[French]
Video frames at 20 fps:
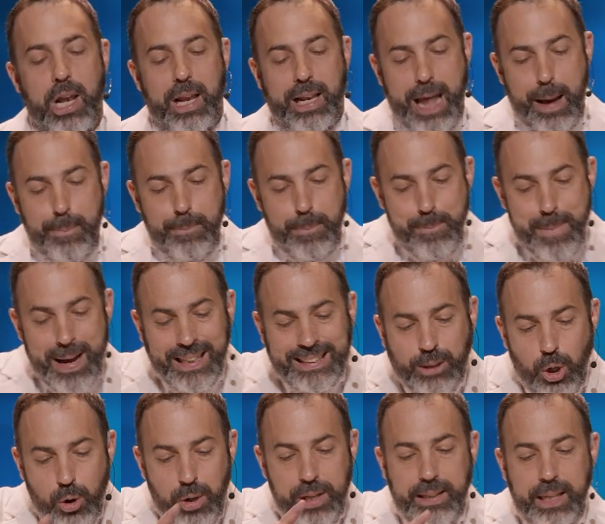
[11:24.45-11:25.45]
La
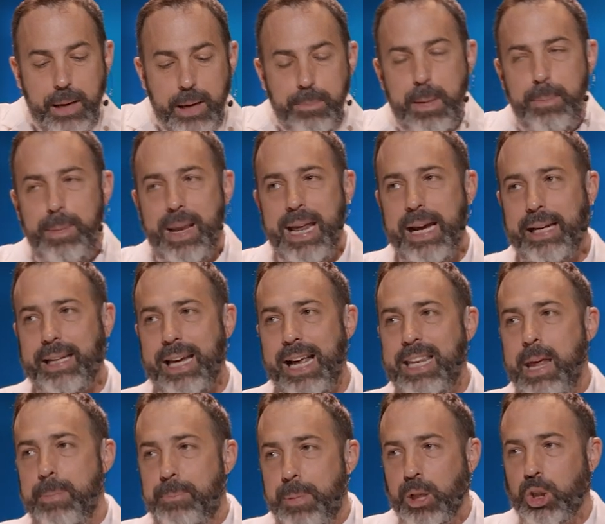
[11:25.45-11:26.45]
masculinité biblique, elle
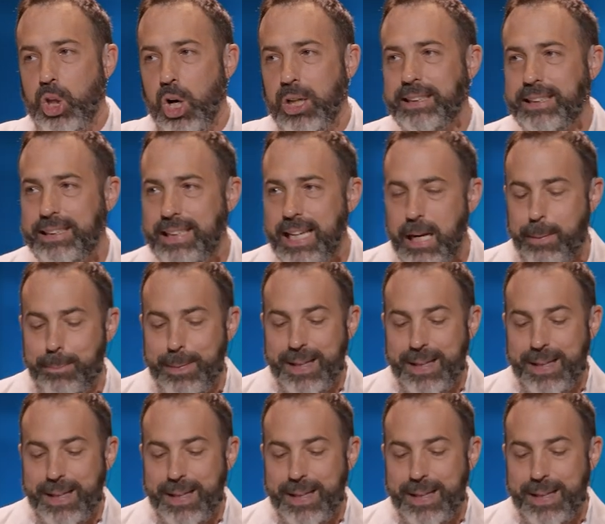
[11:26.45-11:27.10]
n'est pas toxique